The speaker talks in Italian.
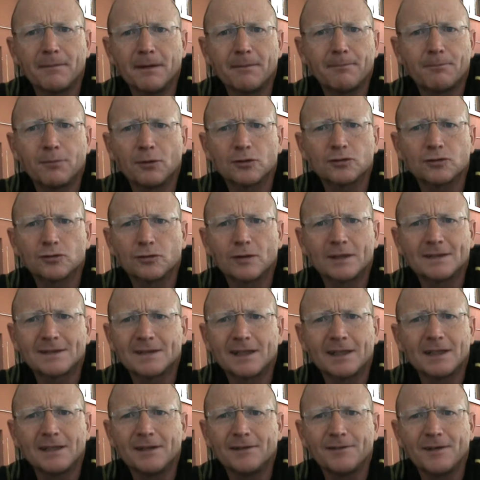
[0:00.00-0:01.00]
possono
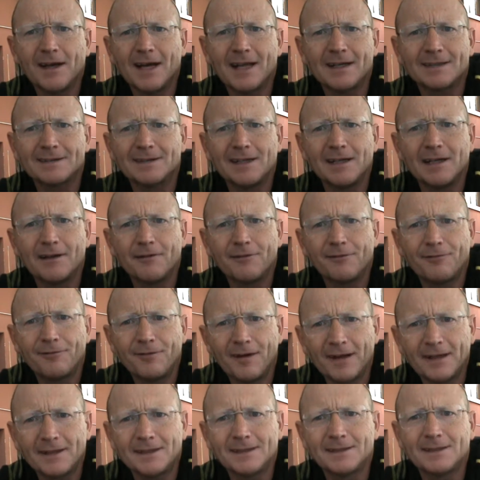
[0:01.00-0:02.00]
essere diversi gli
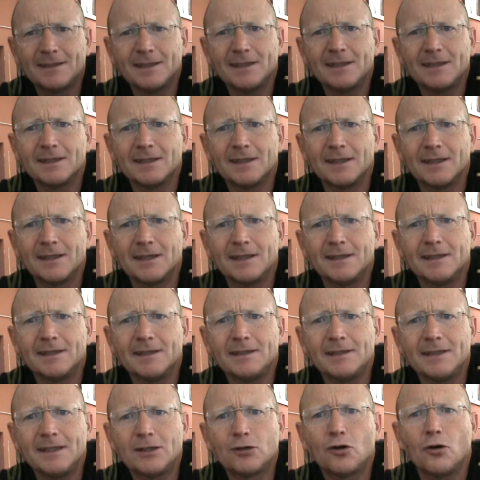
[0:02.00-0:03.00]
effetti eh,
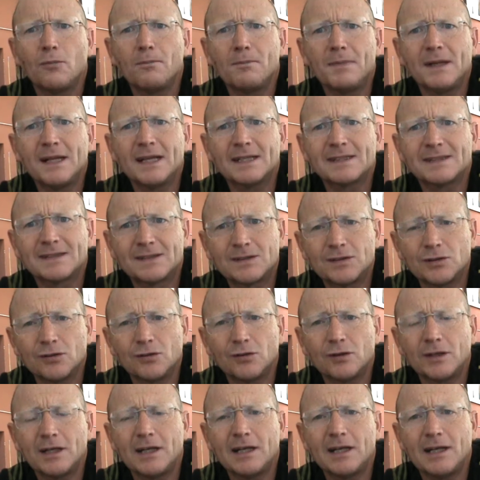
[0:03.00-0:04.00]
di
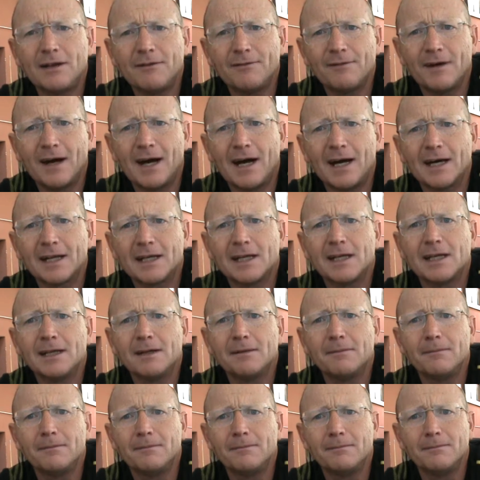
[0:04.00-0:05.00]
combinazione dei vari
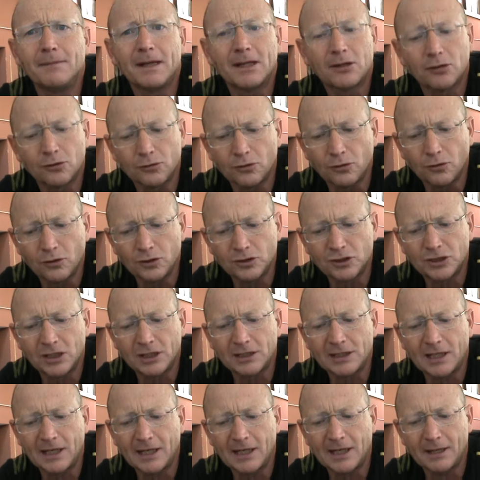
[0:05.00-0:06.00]
metodologie
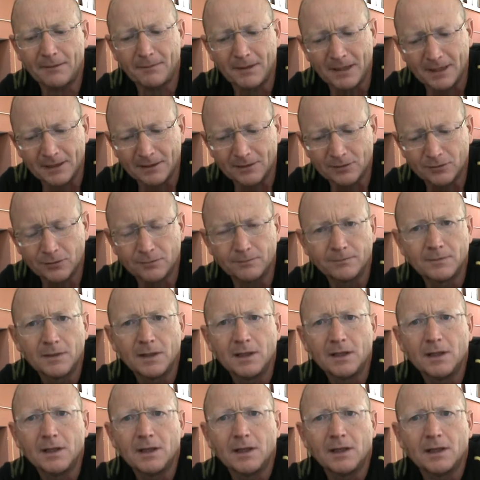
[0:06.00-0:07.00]
di allenamento.
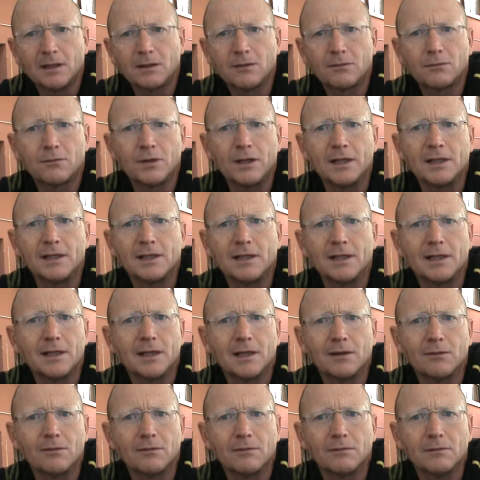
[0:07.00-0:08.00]
Quindi
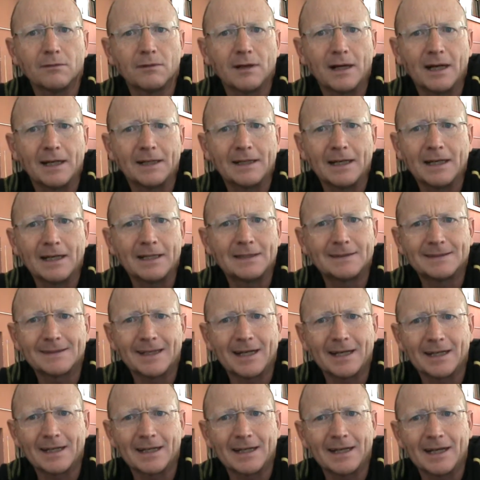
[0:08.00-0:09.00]

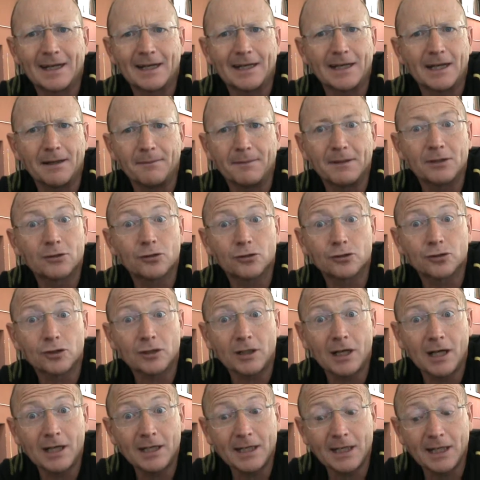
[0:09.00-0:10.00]
analizzare l'allenamento
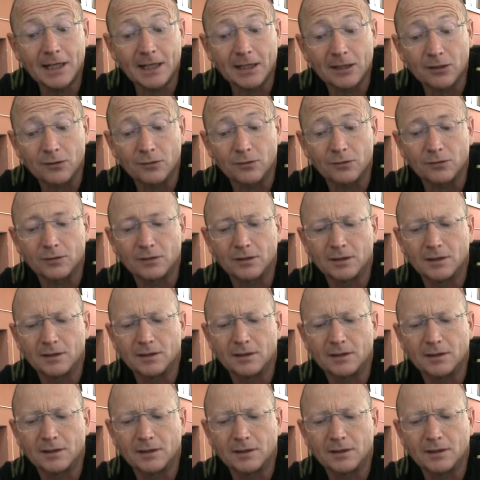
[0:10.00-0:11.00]
giornaliero,
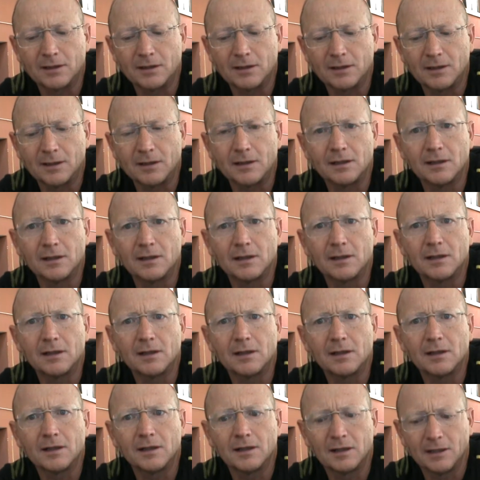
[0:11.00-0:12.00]

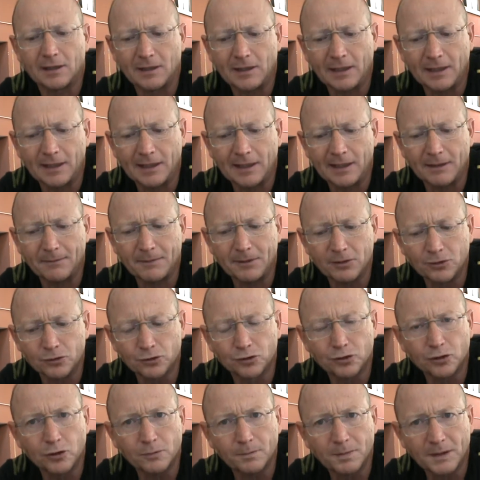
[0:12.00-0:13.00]
eh, l'allenamento
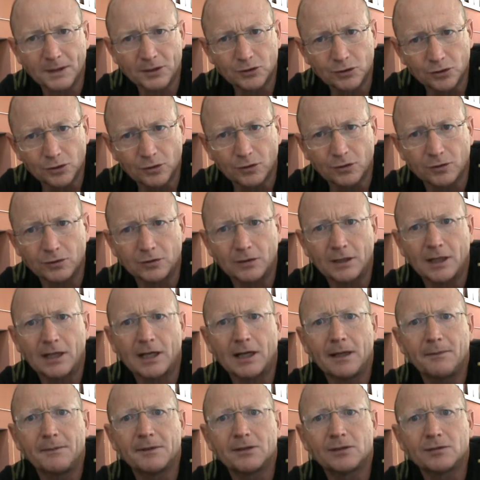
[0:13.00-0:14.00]
giorno per giorno,
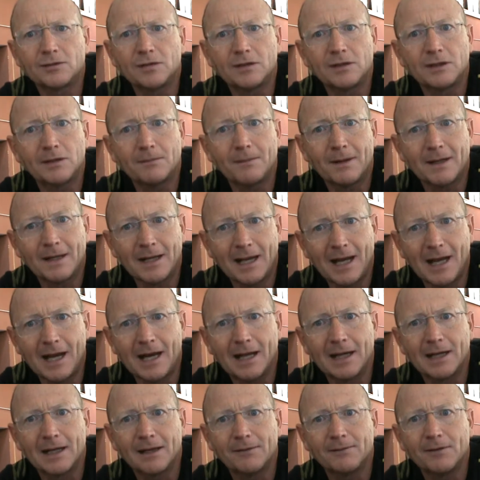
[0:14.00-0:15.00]
l'allenamento
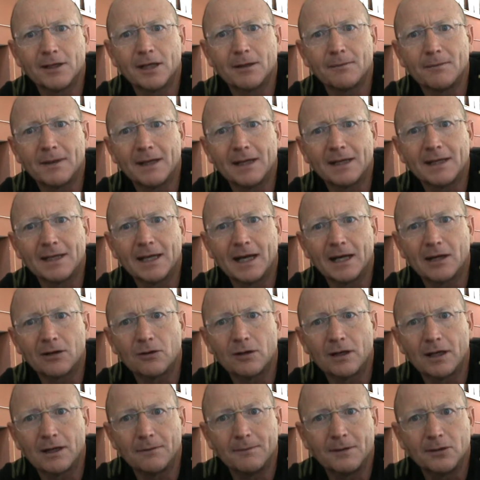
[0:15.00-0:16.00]
settimanale, avere ben chiaro
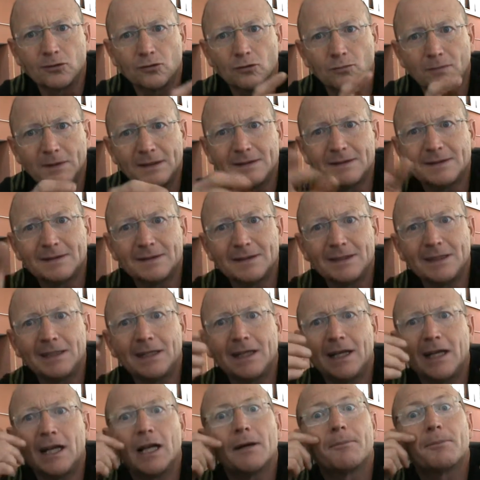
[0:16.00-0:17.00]
l'allenamento
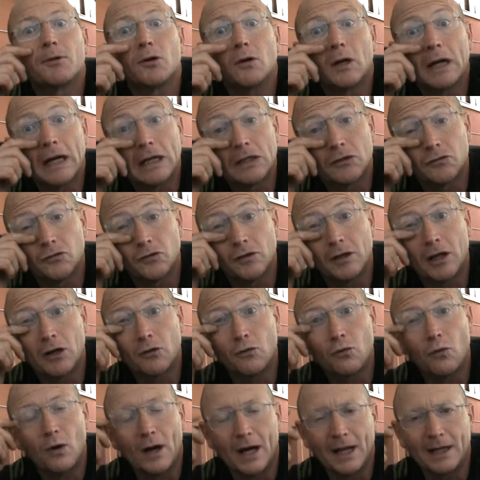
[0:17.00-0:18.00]
mensile, la progressione
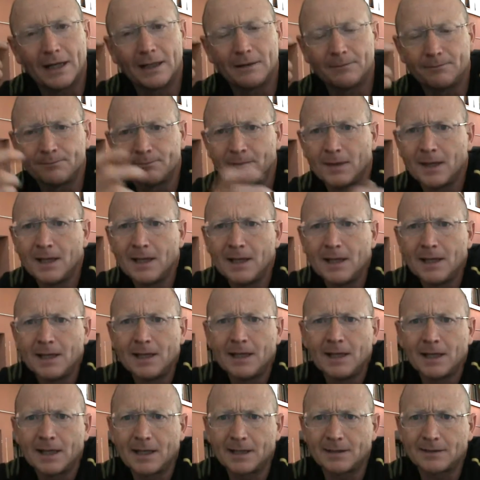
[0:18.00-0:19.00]
annuale
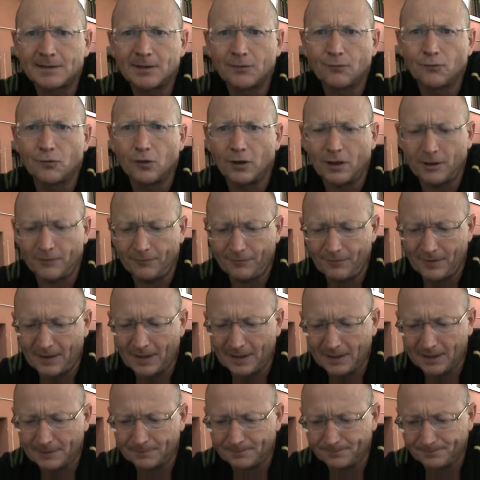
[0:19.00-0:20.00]
che si vuole
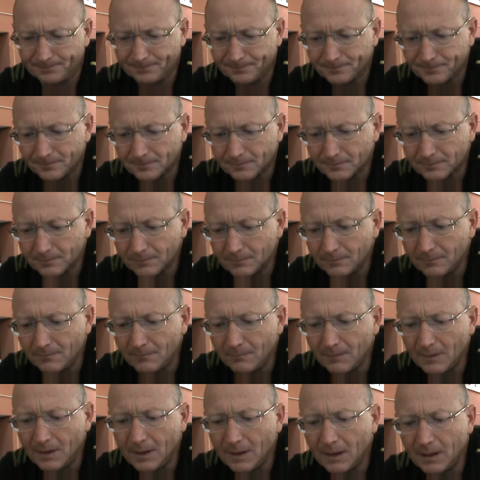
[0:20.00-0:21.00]
fare
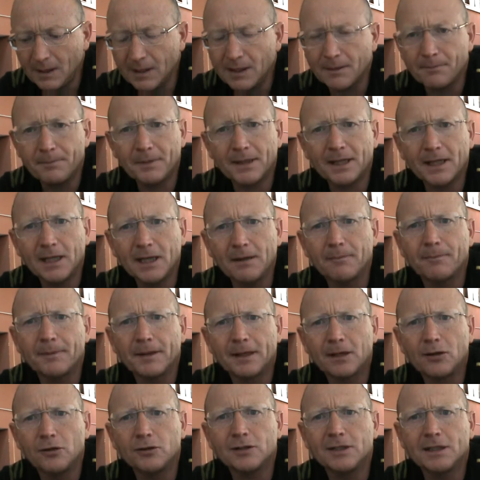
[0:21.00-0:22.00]
eh, perché
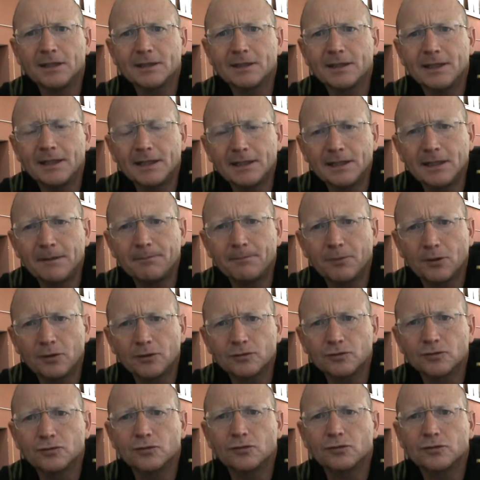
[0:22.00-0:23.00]
per ogni atleta
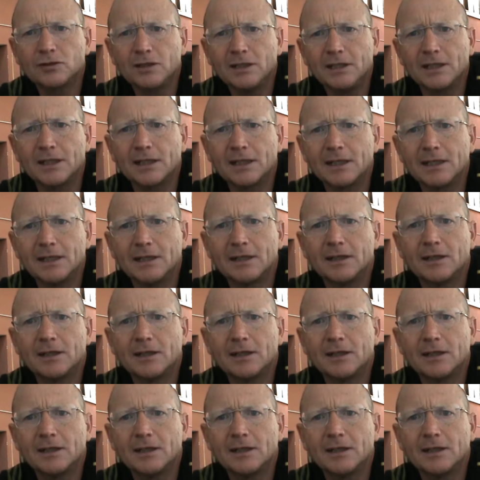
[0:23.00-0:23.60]
posso ottenere